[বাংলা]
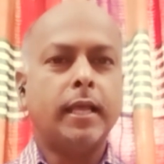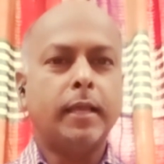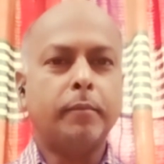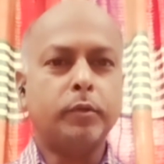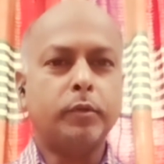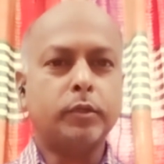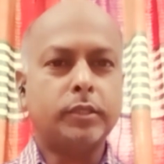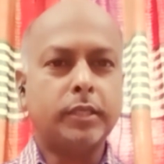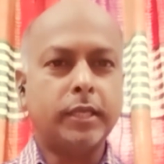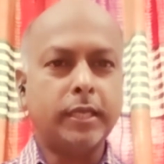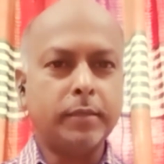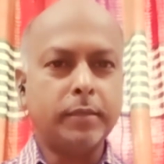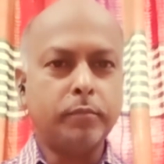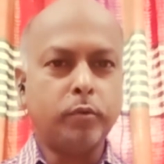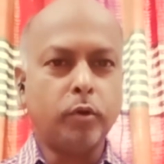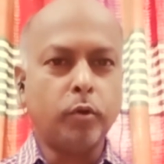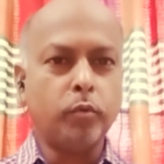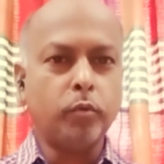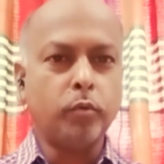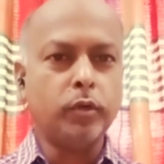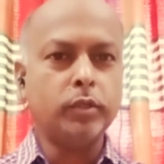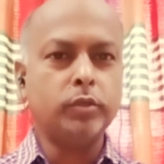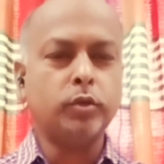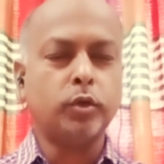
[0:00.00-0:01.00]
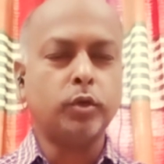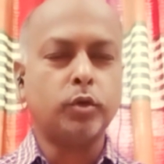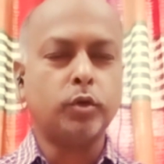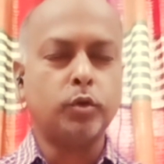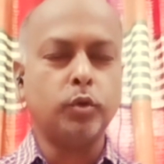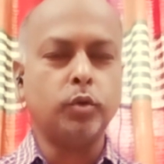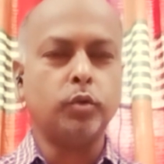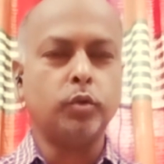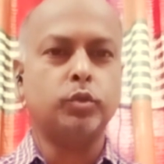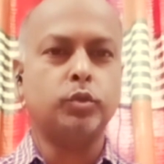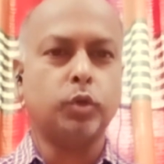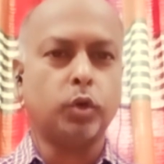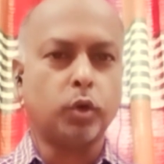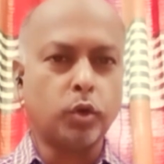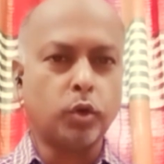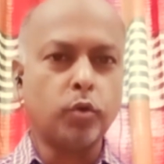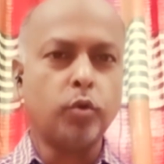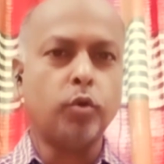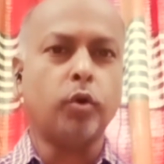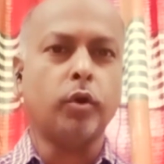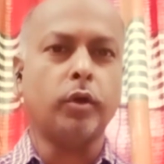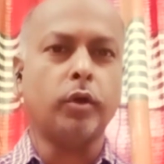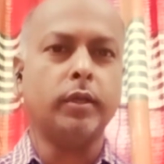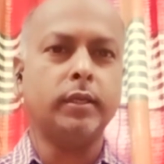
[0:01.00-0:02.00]
এবং সেই ভবনে যখন জড়ো
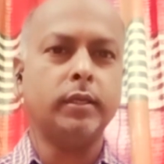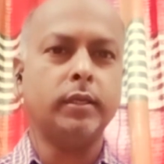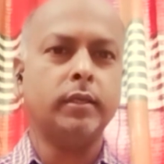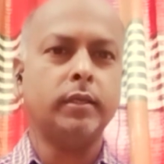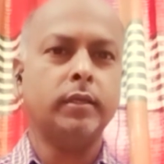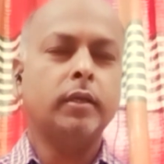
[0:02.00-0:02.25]
হয়